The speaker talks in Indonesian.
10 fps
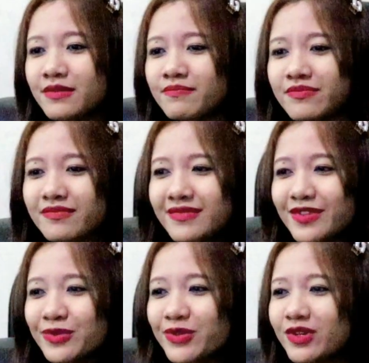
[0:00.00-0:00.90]

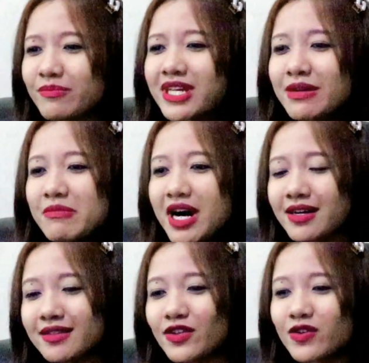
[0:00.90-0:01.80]
Tuh, mirip
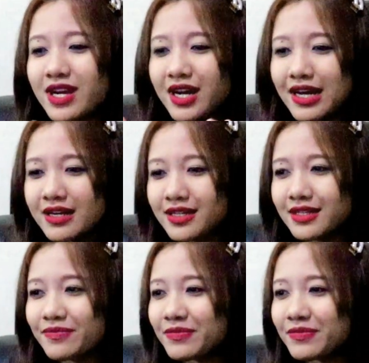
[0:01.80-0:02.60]
banget loh gerakannya.